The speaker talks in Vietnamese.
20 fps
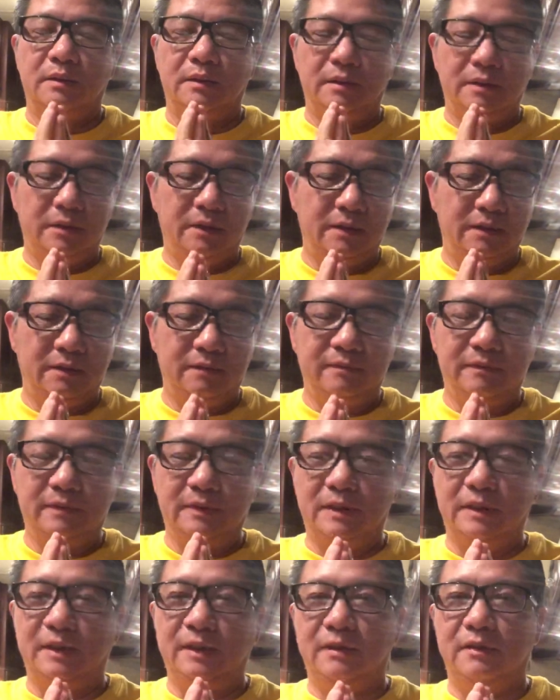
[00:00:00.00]
Di Đà Phật,
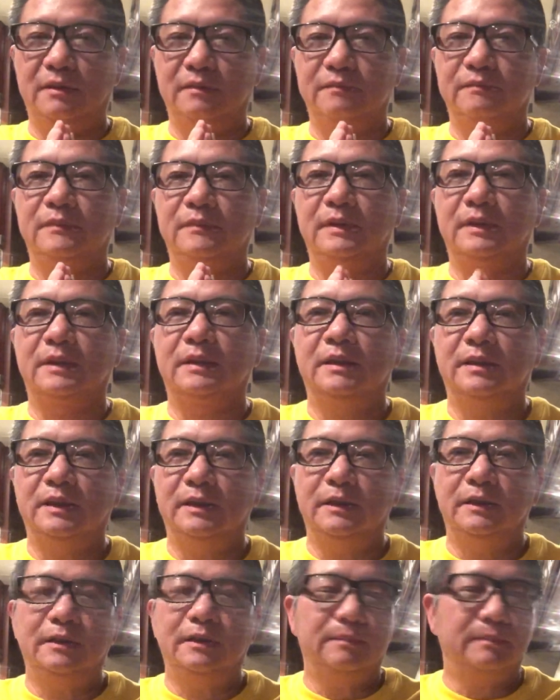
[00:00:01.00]
Di Đà Phật. À,
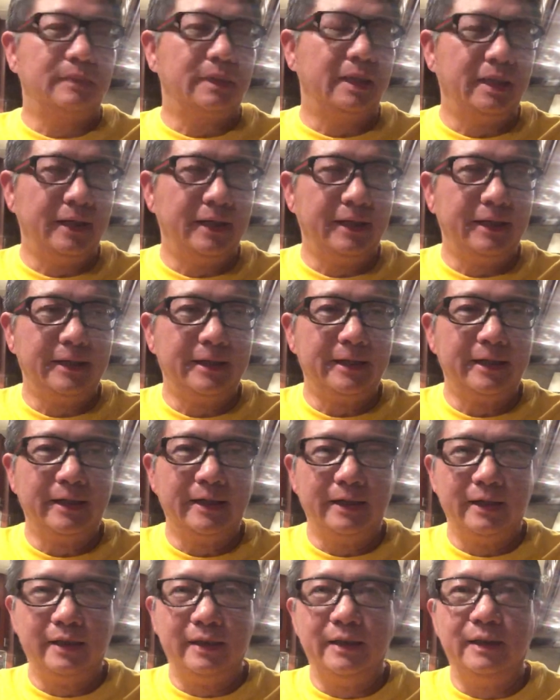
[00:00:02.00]
hôm nay
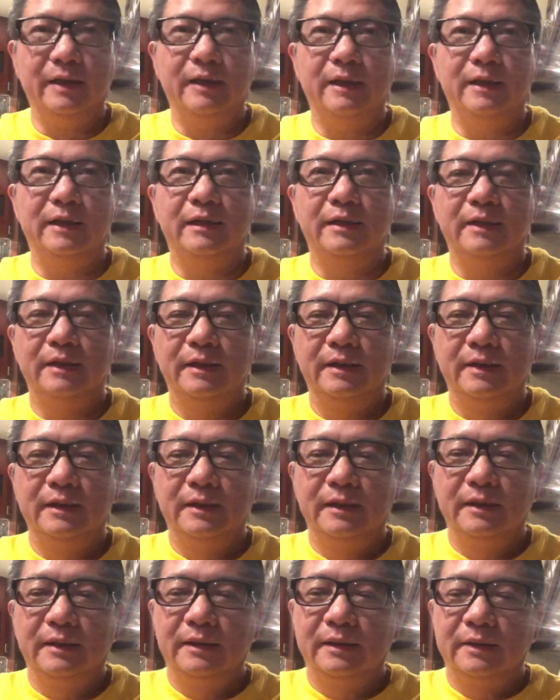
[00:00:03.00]
ngày à,
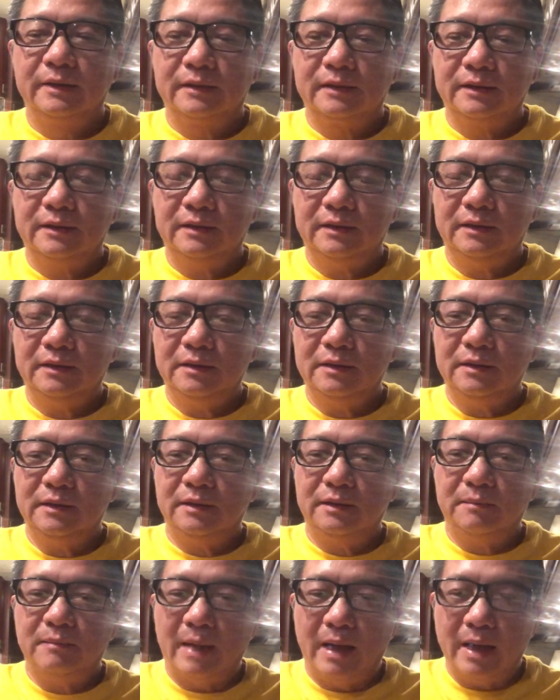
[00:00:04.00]
thứ
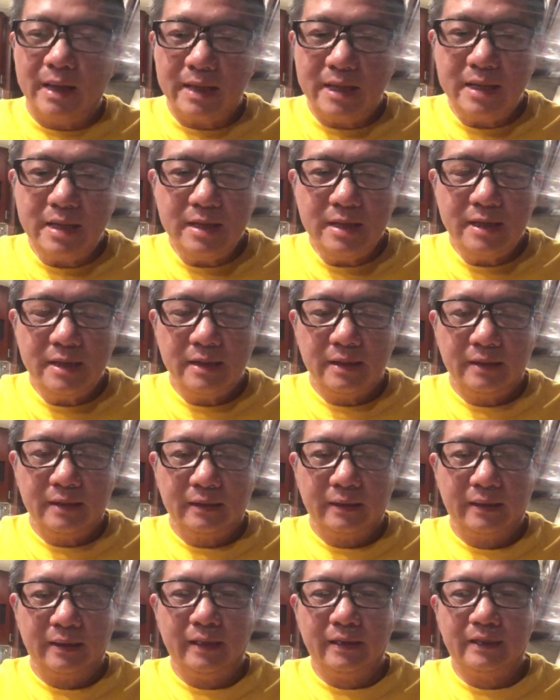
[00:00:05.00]
à, bảy,
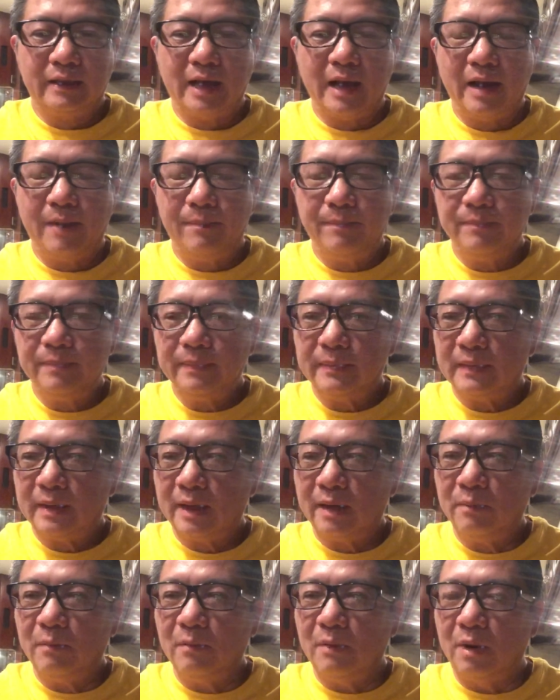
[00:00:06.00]
ngày 8
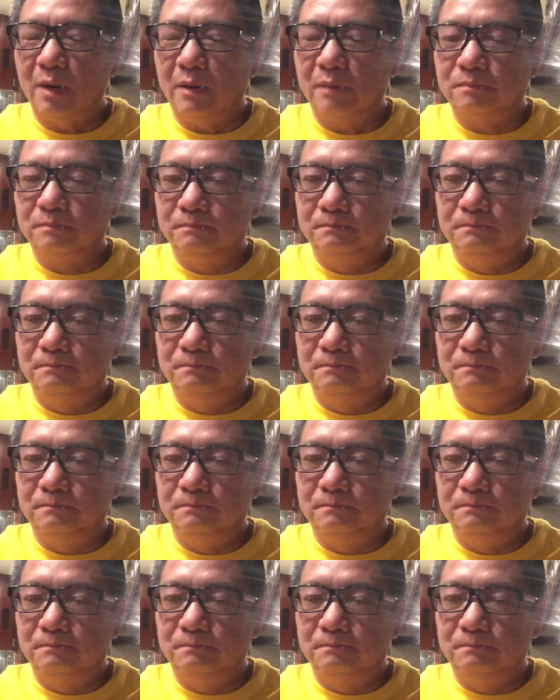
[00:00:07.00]
tháng 1.